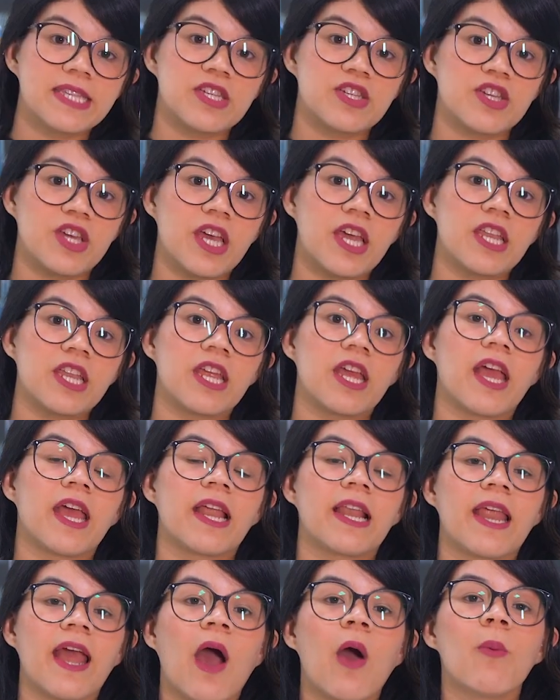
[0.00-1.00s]
esse gene
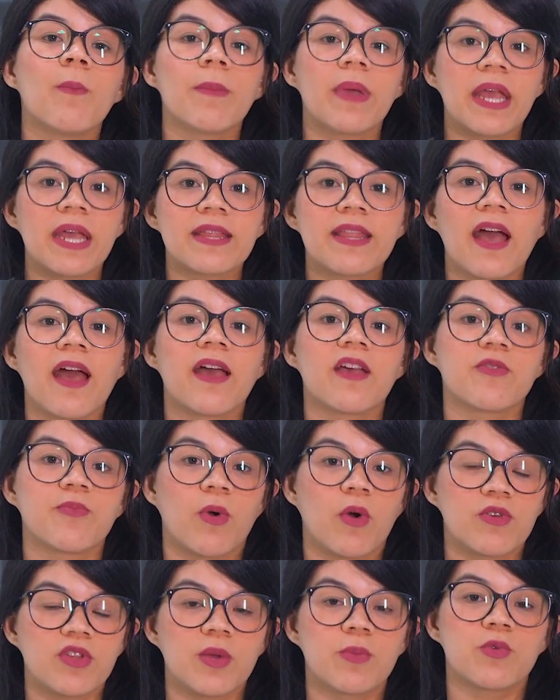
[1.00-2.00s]
ele aumenta a
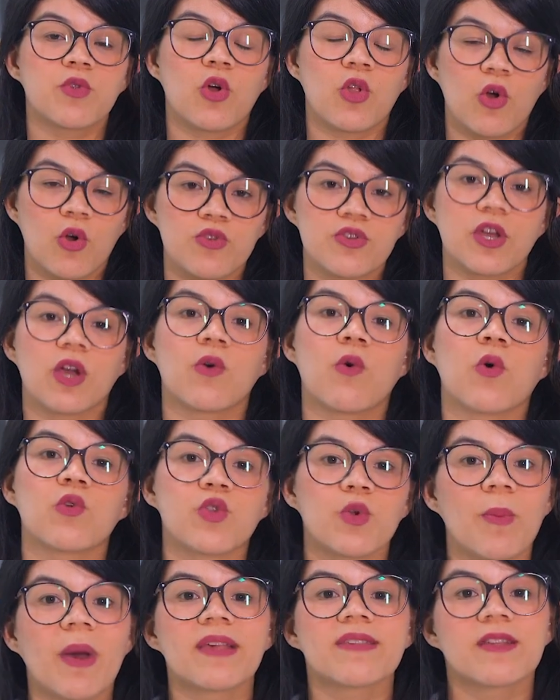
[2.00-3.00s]
resposta imunológica
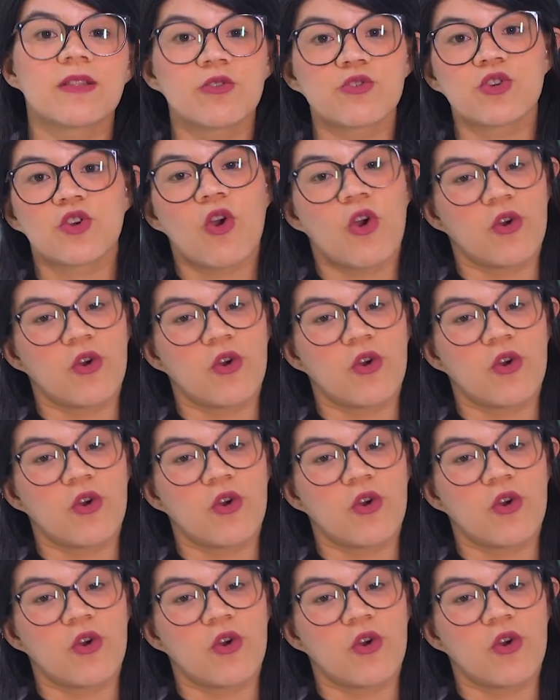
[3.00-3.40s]
contra o bacilo de